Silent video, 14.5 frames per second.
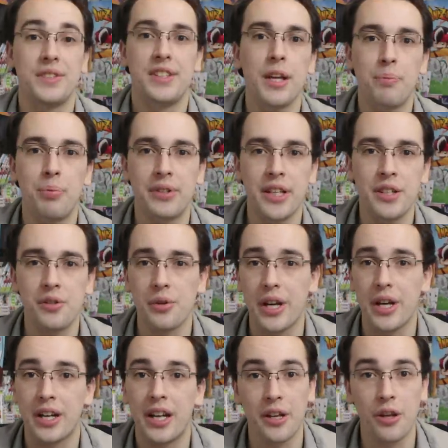On se disait que peut-être il y
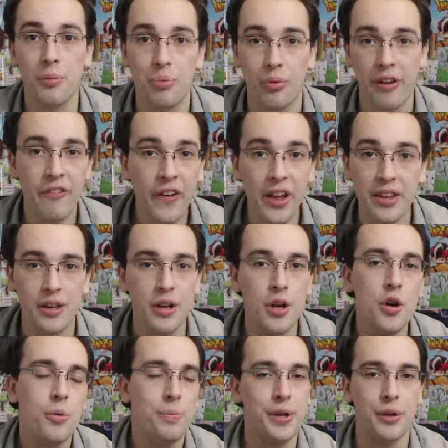aurait un clin d'œil pour les fans,
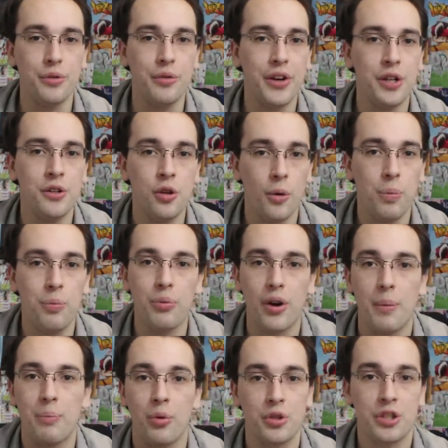ou bien une ouverture
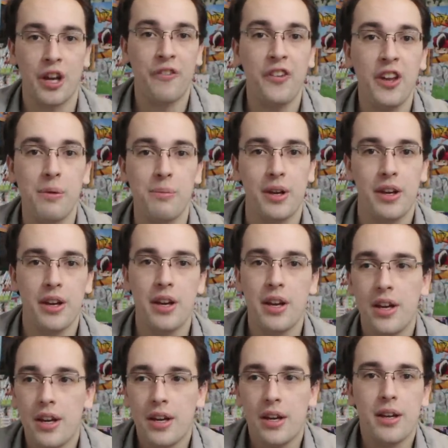pour un prochain film.
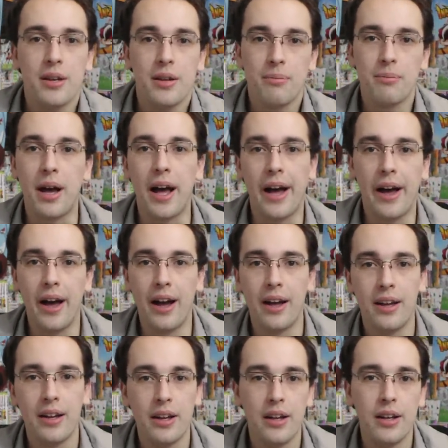Bah...